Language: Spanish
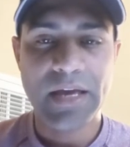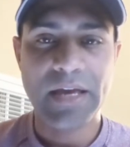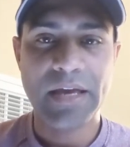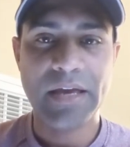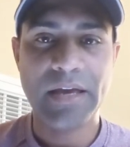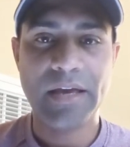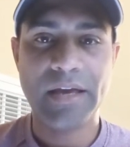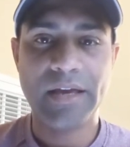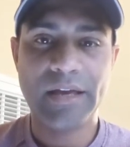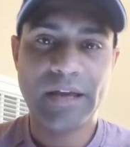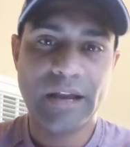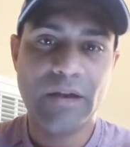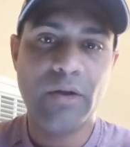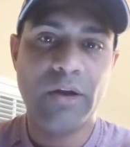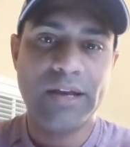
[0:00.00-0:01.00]

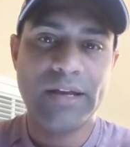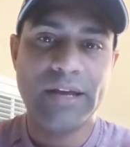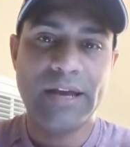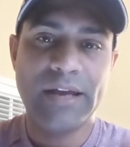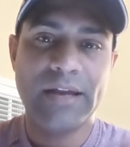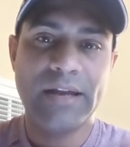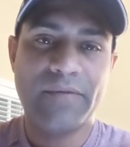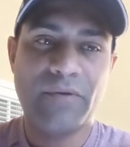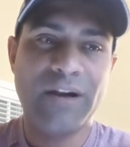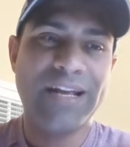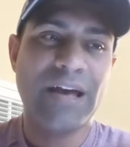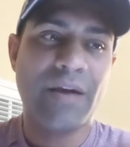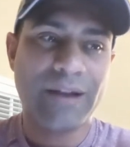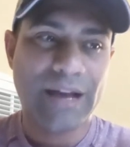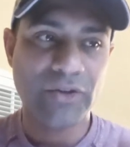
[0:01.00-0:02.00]
Y, él, y él fue
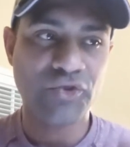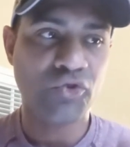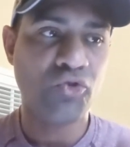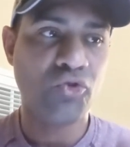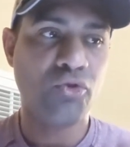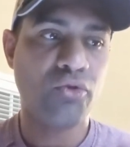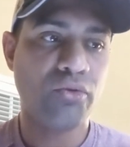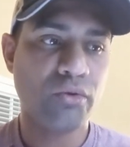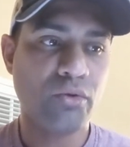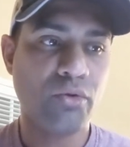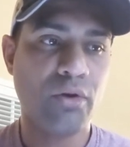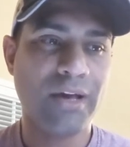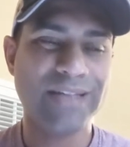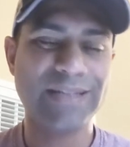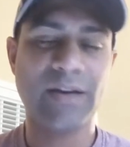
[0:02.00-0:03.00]
el que abrazó
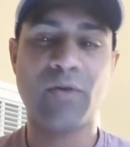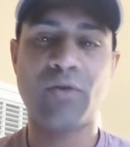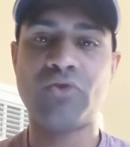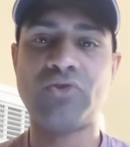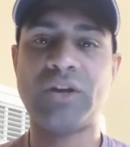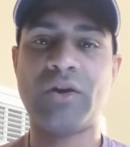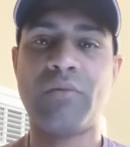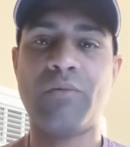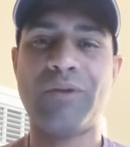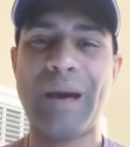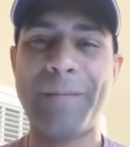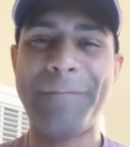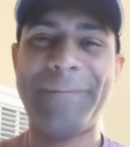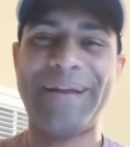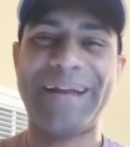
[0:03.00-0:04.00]
lo que se conoce como
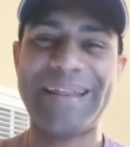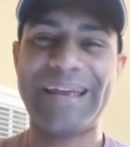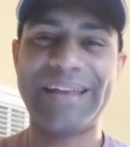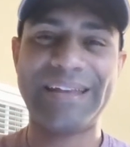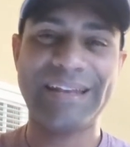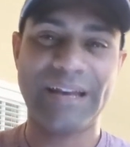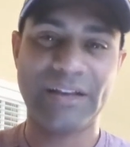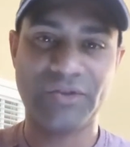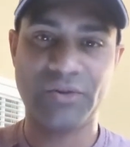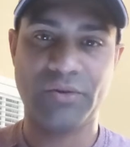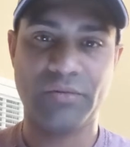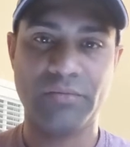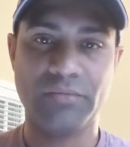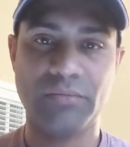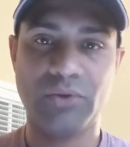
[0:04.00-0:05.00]
la
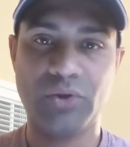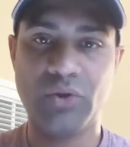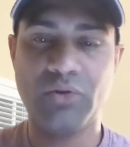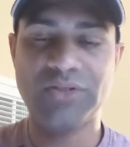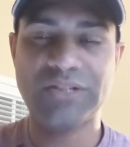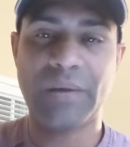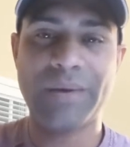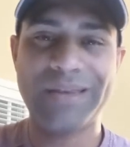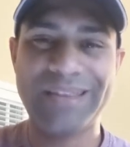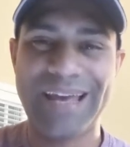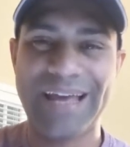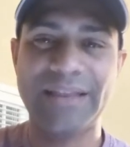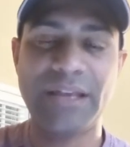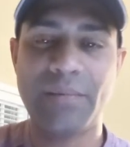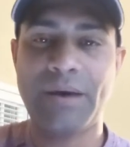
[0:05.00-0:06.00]
predestinación. Dios sabe
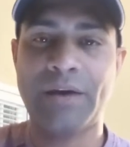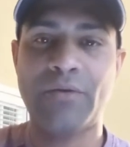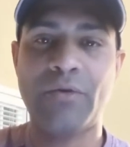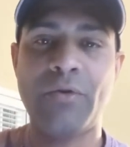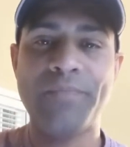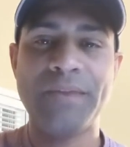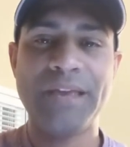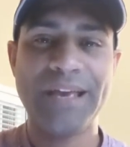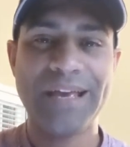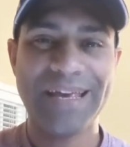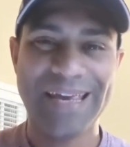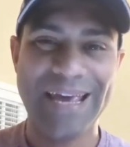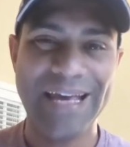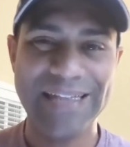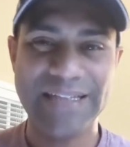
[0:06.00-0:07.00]
de antemano
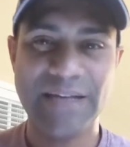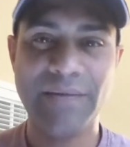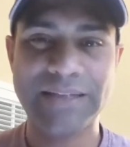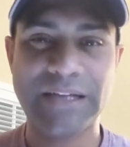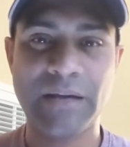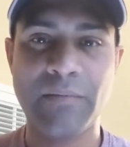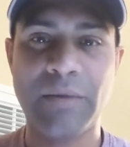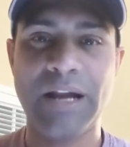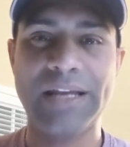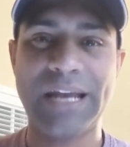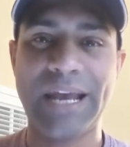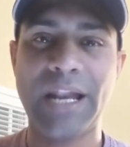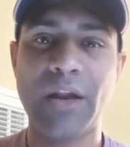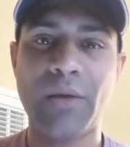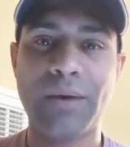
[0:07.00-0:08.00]
quién se va a salvar,
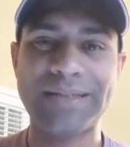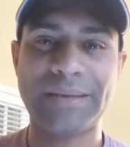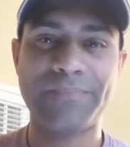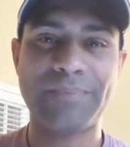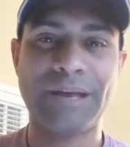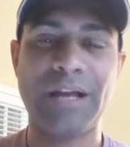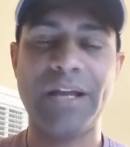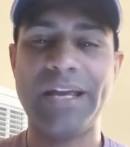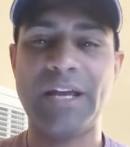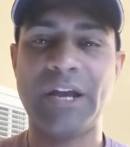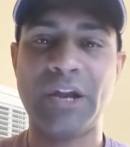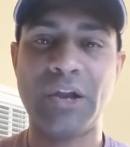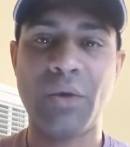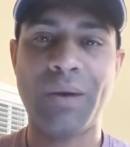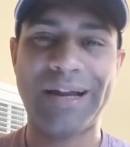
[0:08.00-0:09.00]
quién lo va a aceptar y
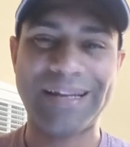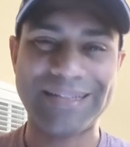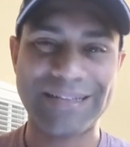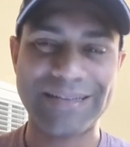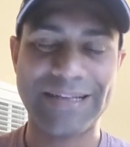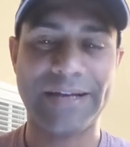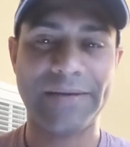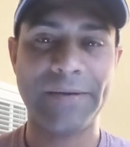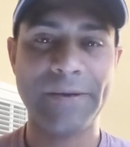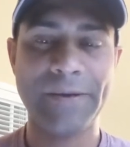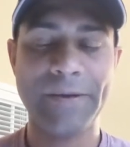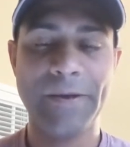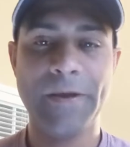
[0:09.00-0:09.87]
quién lo va a rechazar.